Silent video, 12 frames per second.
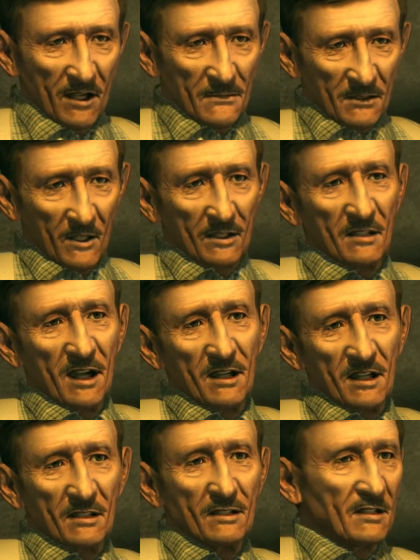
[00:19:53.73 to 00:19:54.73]
Spero che non
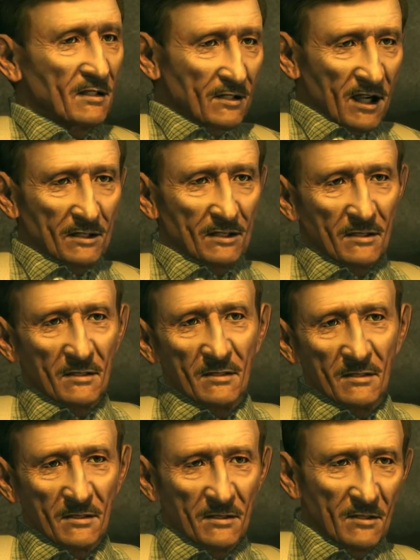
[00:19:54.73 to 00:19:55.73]
sia nulla di
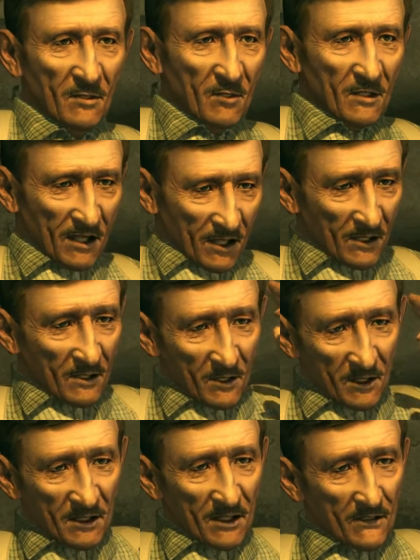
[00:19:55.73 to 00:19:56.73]
grave. Buona
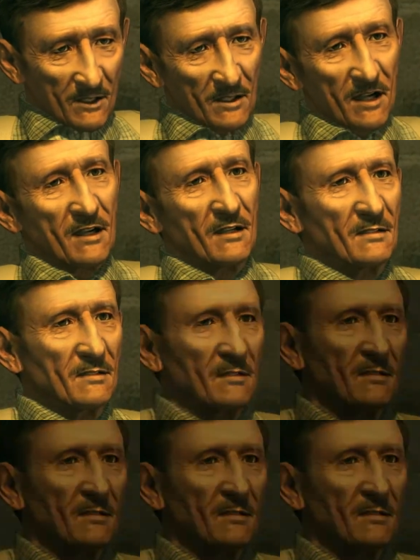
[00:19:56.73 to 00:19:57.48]
fortuna, vedo.